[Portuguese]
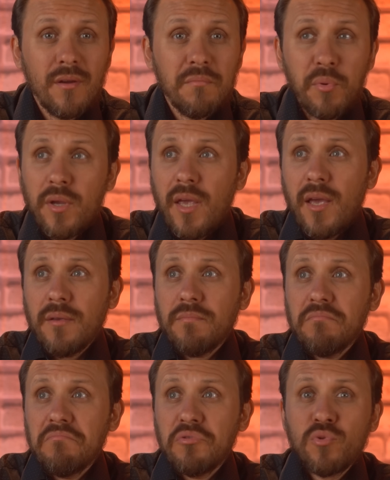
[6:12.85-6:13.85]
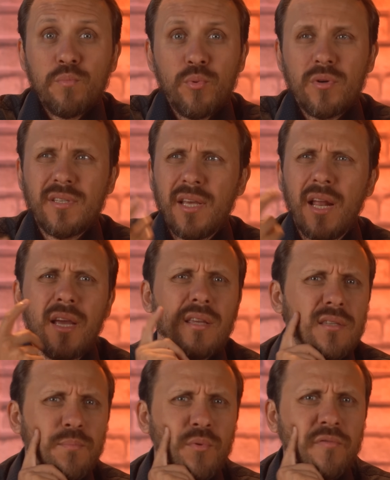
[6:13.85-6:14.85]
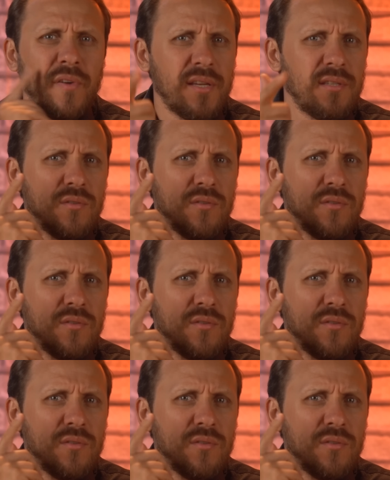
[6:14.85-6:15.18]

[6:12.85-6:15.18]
Por que supor, será que esse povo faz